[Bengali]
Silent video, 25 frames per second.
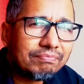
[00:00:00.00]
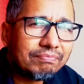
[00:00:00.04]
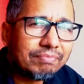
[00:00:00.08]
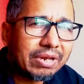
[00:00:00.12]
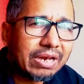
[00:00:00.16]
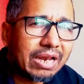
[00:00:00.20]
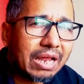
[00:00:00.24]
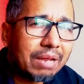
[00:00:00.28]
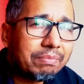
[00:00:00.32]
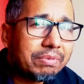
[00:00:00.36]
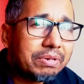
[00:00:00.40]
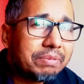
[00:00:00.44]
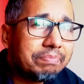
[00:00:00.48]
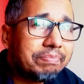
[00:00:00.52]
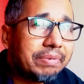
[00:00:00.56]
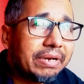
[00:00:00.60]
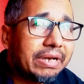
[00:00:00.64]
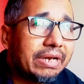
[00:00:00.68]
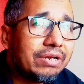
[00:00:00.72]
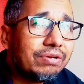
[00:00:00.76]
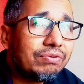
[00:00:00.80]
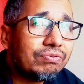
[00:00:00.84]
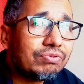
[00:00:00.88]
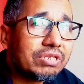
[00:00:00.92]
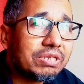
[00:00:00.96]
মানে আমরা
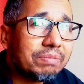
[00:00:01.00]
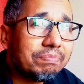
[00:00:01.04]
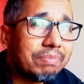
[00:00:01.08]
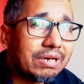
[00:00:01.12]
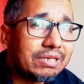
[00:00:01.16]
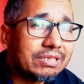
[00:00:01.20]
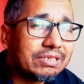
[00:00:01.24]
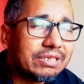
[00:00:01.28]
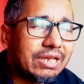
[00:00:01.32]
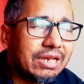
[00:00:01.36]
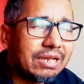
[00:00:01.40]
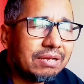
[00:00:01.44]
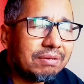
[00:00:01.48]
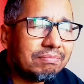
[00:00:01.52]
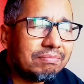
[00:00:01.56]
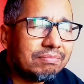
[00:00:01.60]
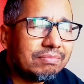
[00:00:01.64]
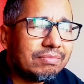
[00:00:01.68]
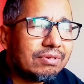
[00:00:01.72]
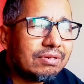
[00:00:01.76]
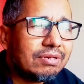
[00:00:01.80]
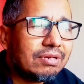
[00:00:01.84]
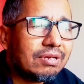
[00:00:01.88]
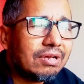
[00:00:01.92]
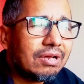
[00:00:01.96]
প্রেডিক্ট করতে পারছিলাম
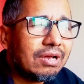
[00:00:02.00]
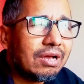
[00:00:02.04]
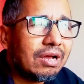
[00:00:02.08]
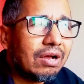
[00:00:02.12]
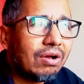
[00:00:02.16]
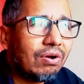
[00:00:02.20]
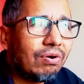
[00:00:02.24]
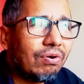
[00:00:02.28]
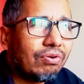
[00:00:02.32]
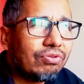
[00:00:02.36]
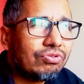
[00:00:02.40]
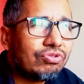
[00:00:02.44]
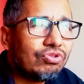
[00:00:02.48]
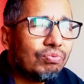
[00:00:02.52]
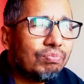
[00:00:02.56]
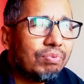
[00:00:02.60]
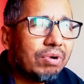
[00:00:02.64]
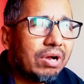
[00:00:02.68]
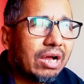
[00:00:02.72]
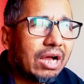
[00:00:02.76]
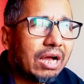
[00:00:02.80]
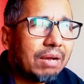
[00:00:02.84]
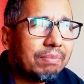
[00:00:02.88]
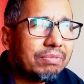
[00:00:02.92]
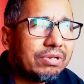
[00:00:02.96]

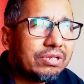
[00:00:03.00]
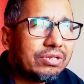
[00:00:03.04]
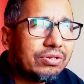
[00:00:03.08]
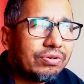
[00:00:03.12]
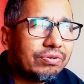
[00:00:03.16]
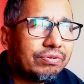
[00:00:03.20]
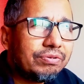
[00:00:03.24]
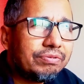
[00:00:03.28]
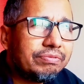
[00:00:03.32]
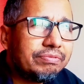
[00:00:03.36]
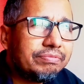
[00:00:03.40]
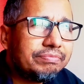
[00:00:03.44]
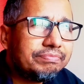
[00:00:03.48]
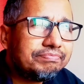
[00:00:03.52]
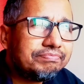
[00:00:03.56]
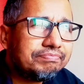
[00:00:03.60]
অথবা আমরা যখন